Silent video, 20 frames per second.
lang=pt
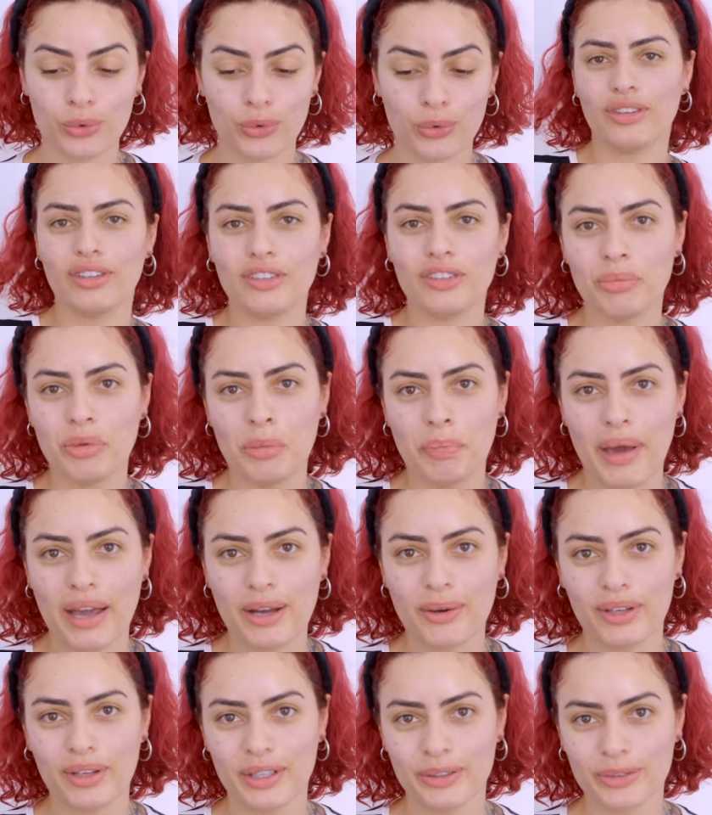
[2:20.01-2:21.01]
Às vezes eu me
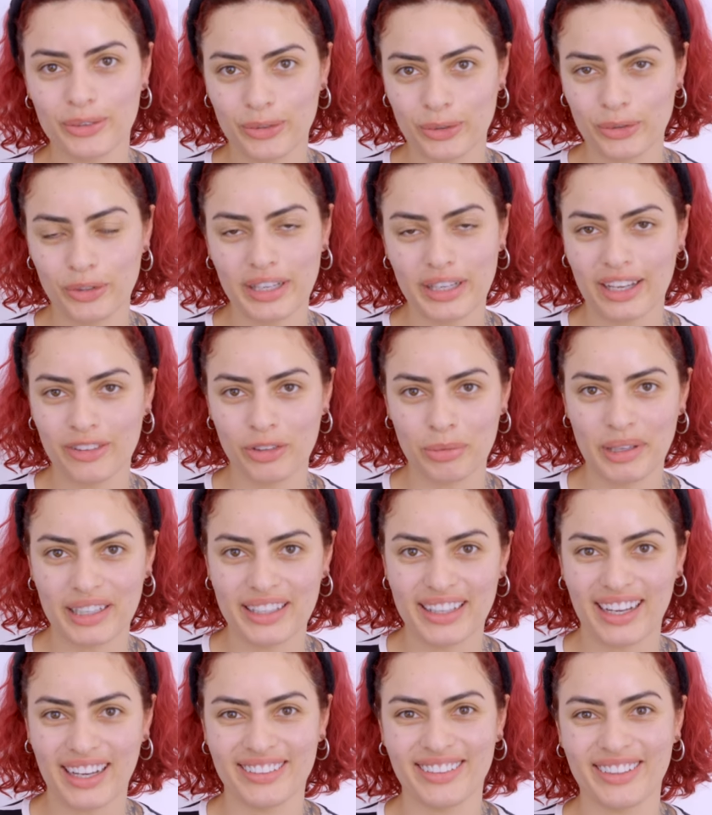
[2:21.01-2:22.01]
pego olhando os tutoriais de
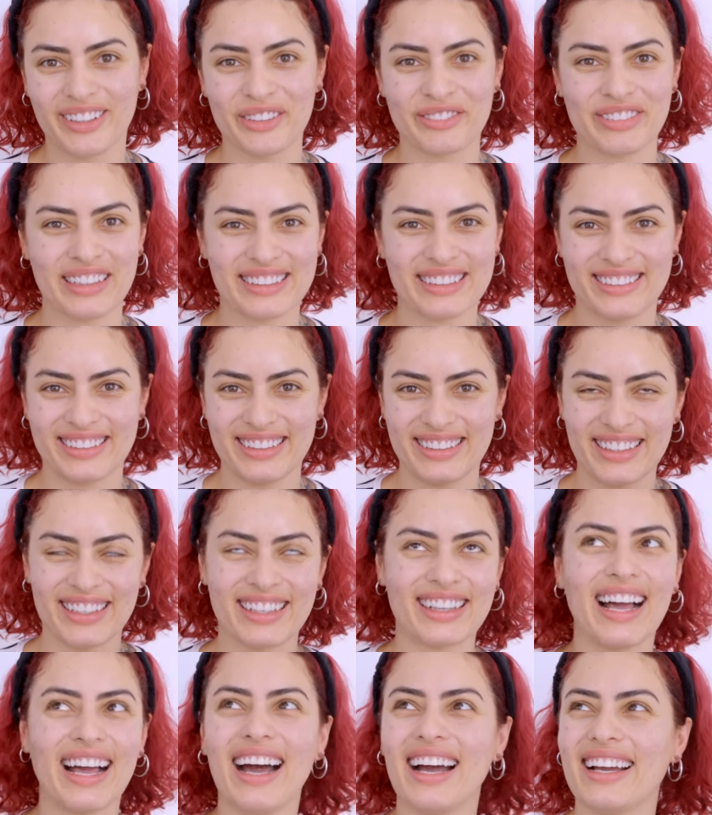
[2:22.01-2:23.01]
maquiagem que eu fazia
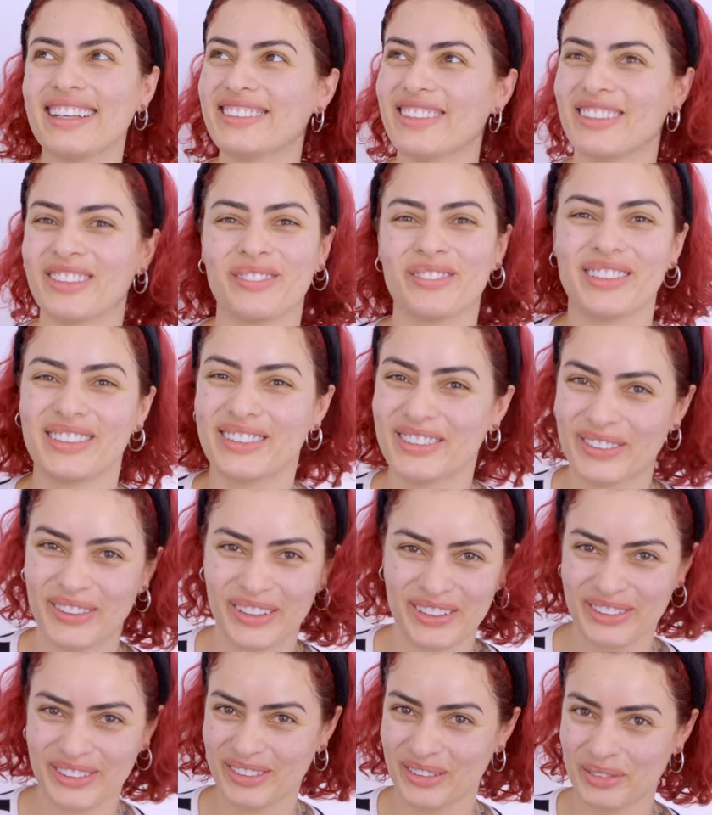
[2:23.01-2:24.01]
lá em
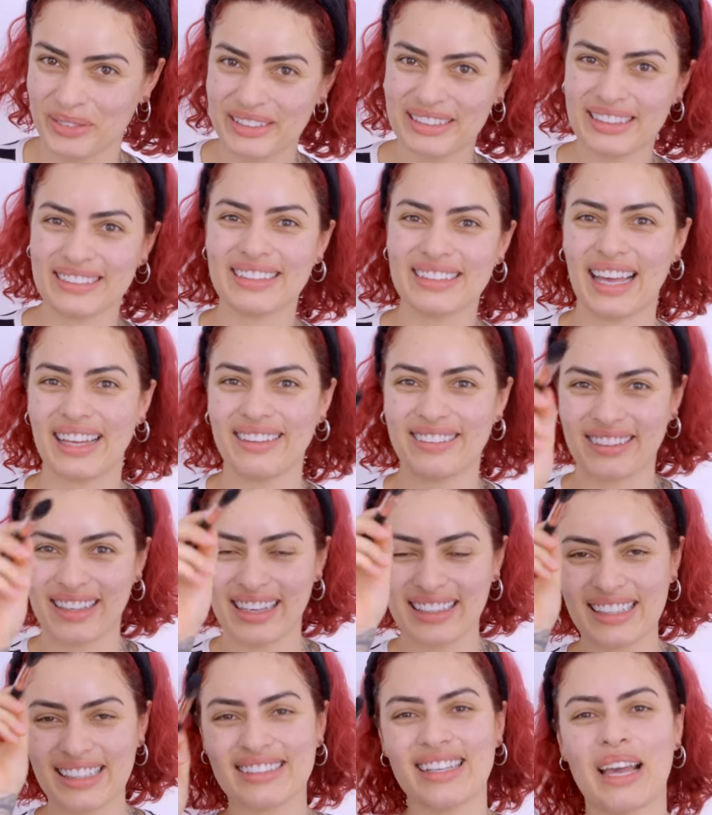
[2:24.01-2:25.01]
2018, 2017,
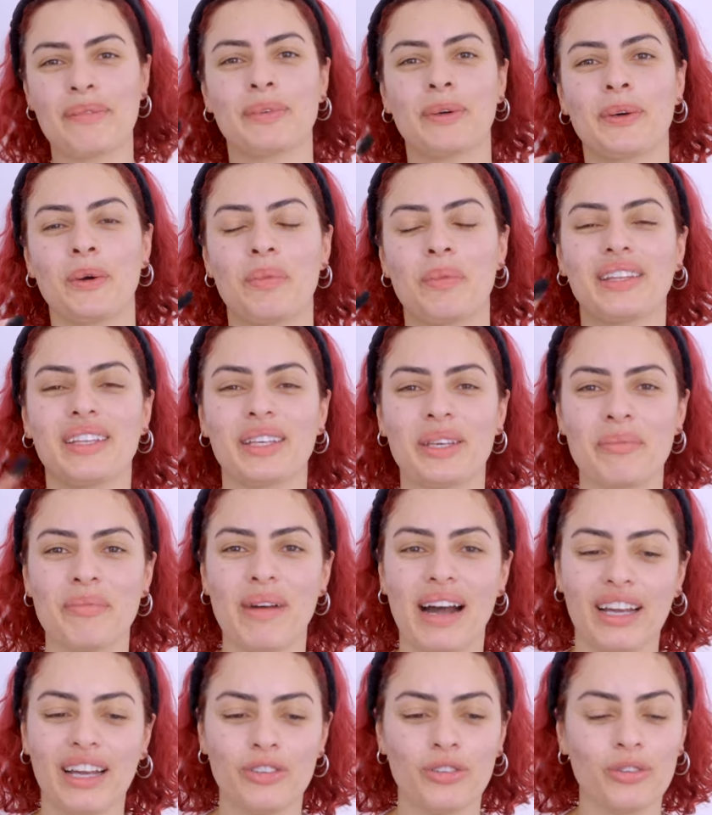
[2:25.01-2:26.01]
quem é dessa época comenta aqui
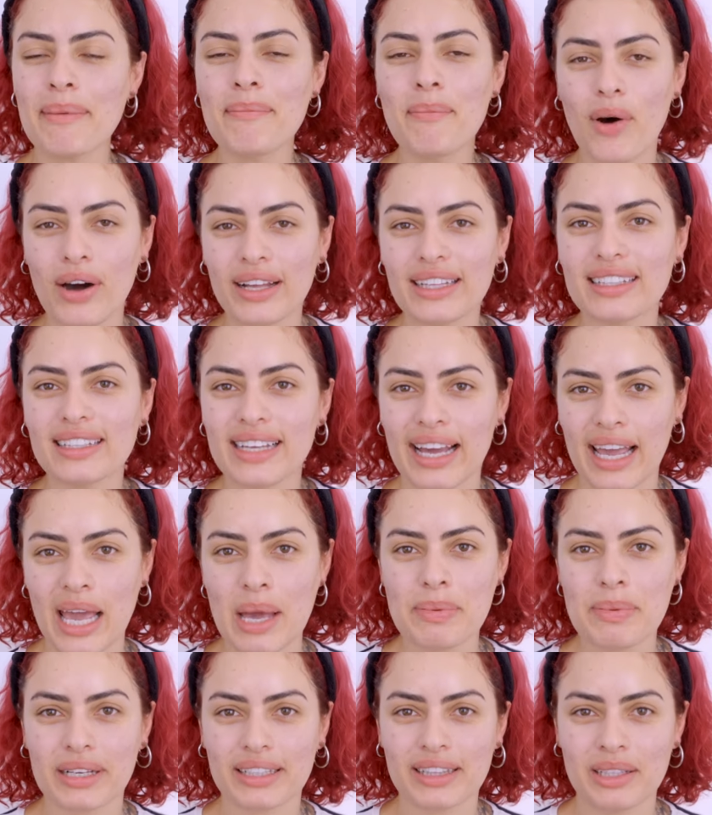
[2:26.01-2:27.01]
embaixo. Era moda da
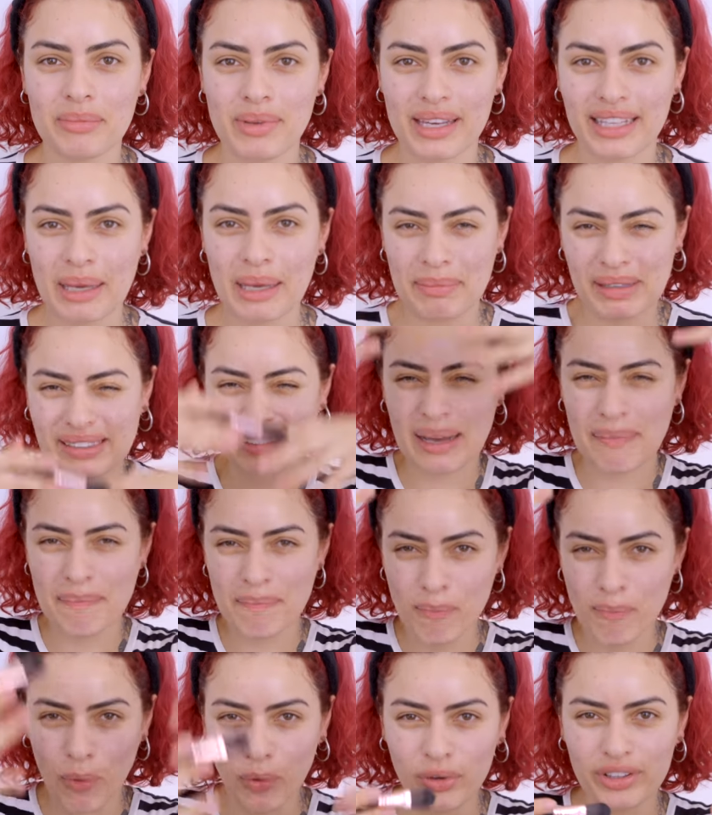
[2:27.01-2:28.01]
época também, né? Passar
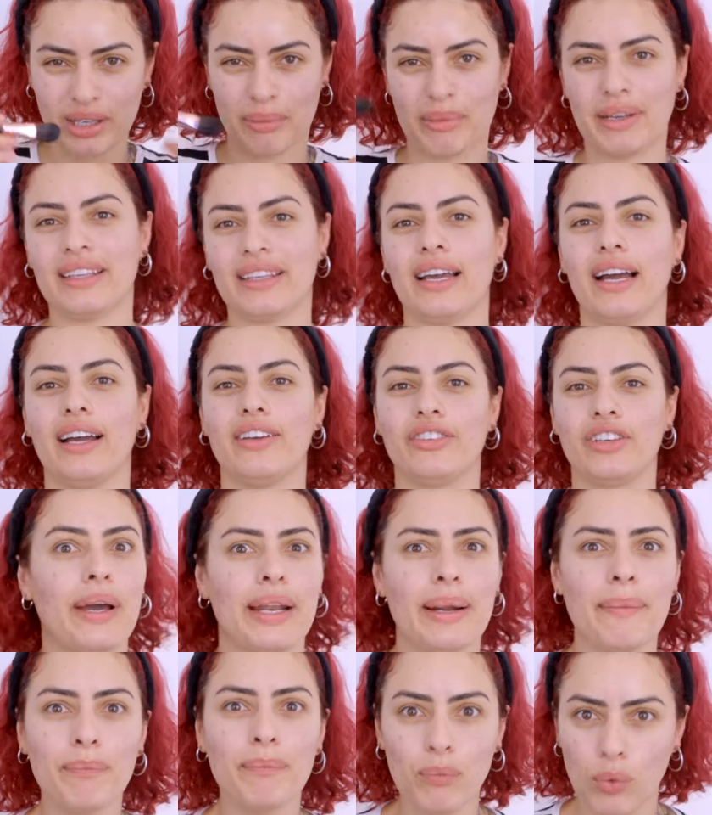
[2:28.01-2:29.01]
muita maquiagem. E eu
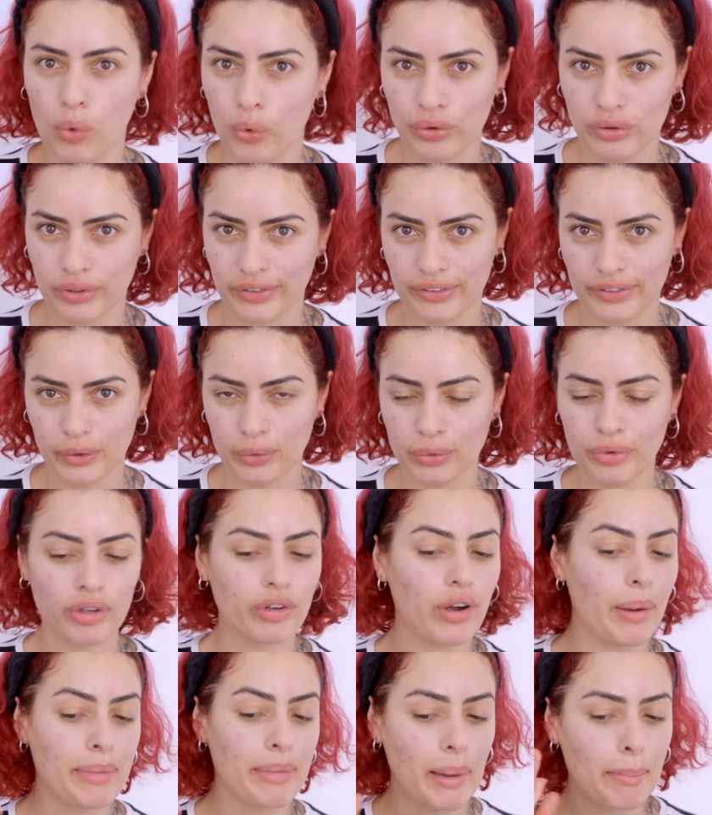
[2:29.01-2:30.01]
era muito insegura
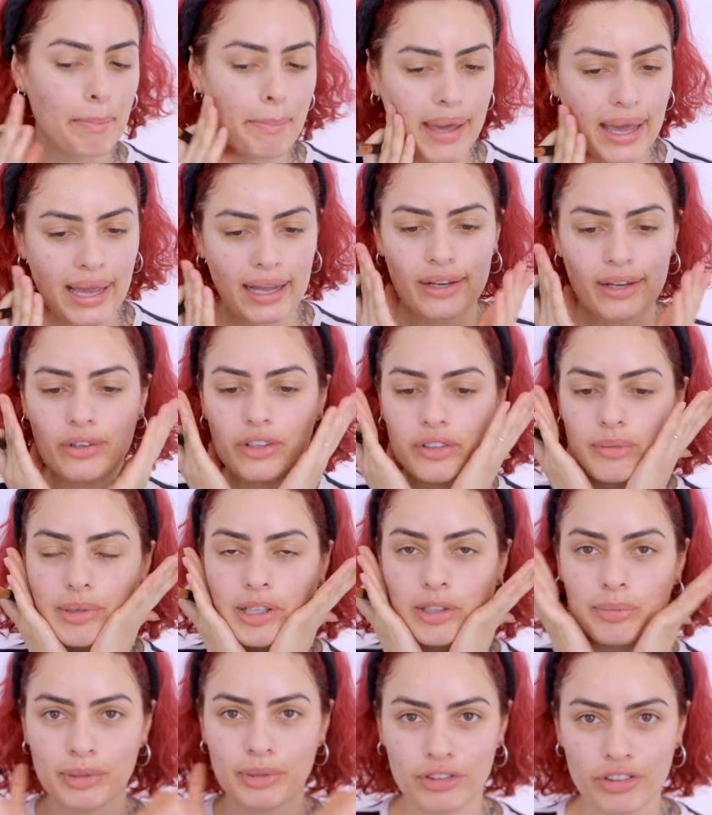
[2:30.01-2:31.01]
com a minha pele, com as
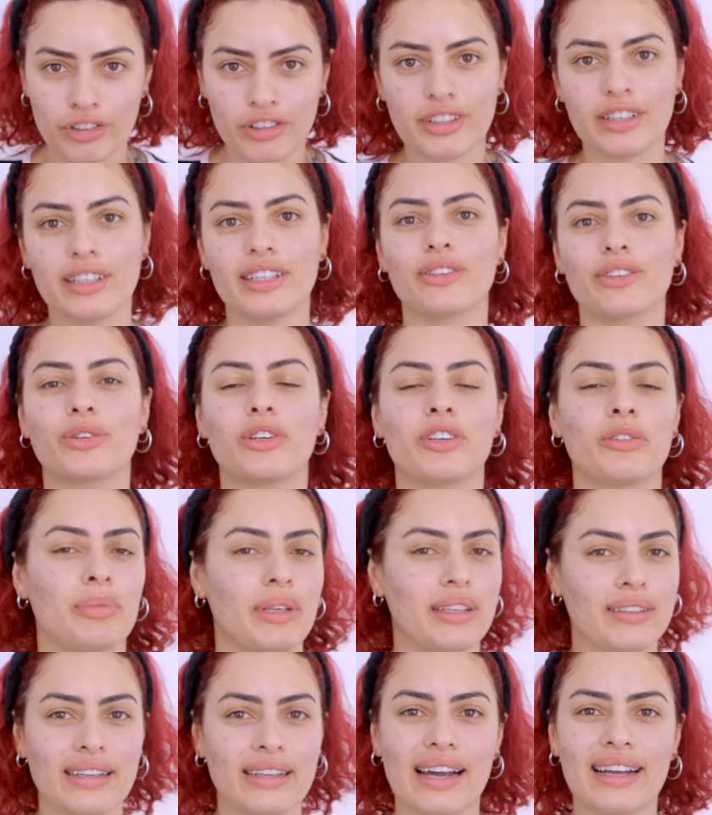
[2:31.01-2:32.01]
minhas manchinhas, com as
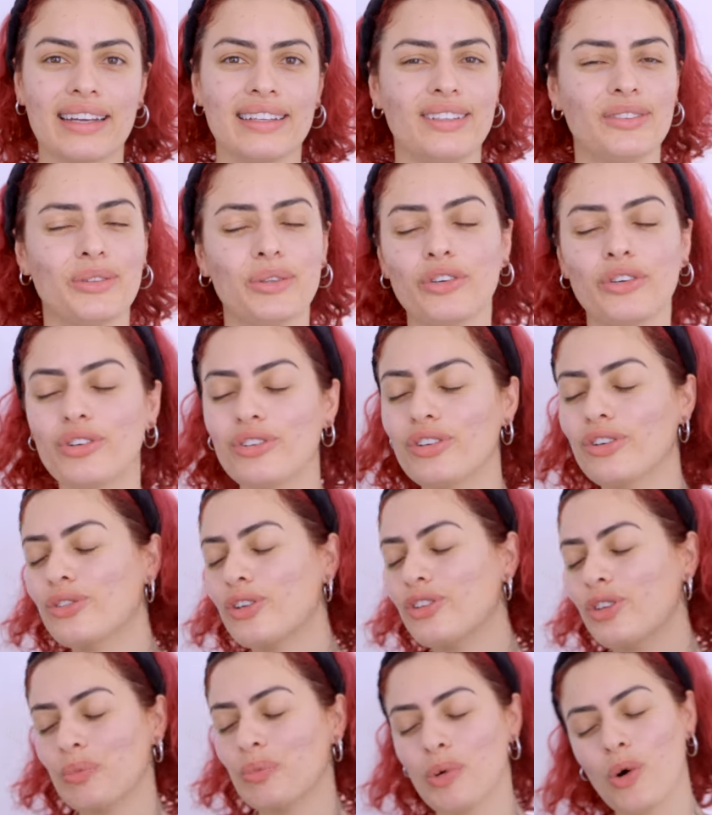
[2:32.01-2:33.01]
minhas acnes. Hoje eu já
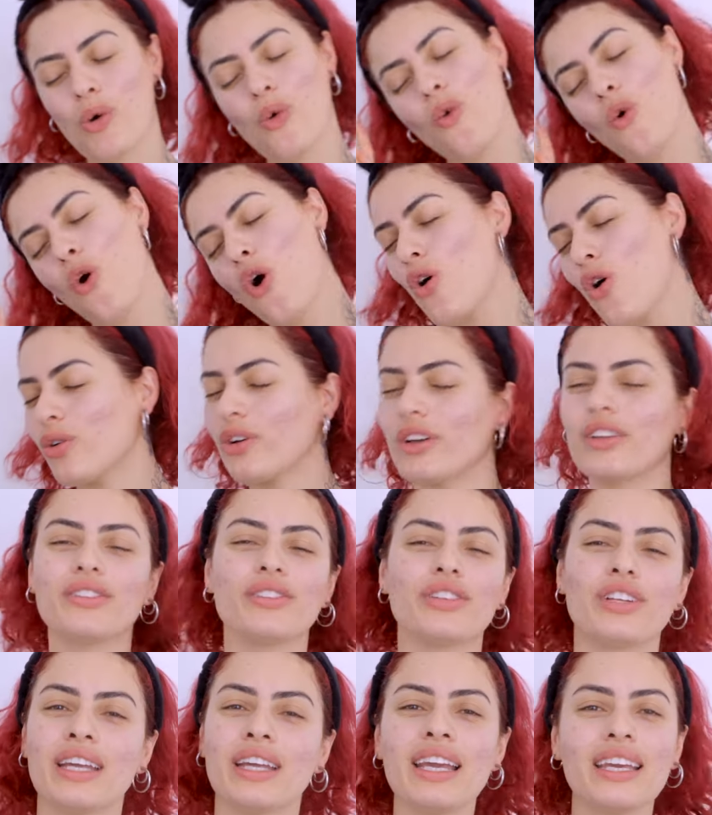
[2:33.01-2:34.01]
sou tipo, uh, eu não
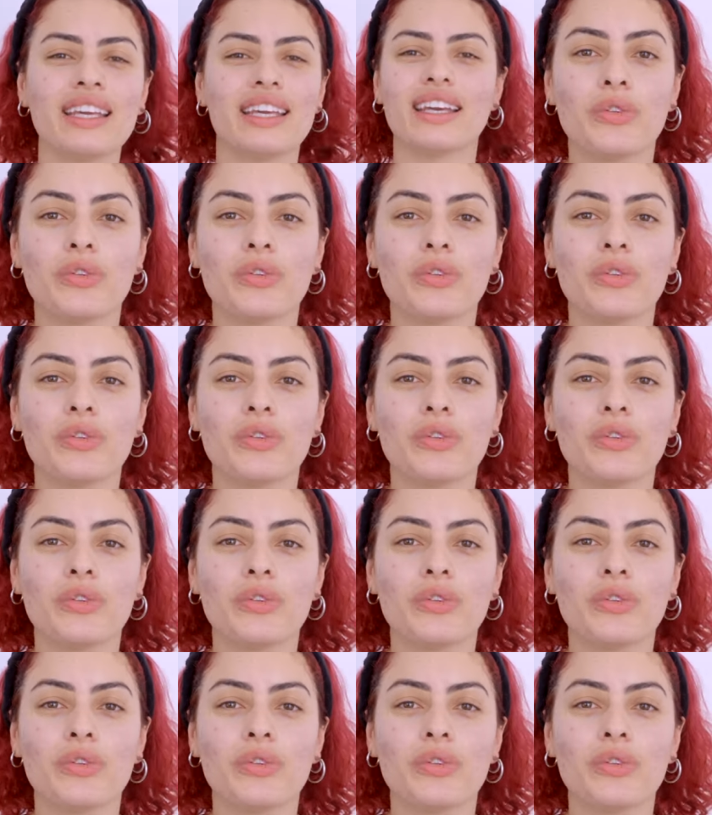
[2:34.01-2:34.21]
tô nem aí.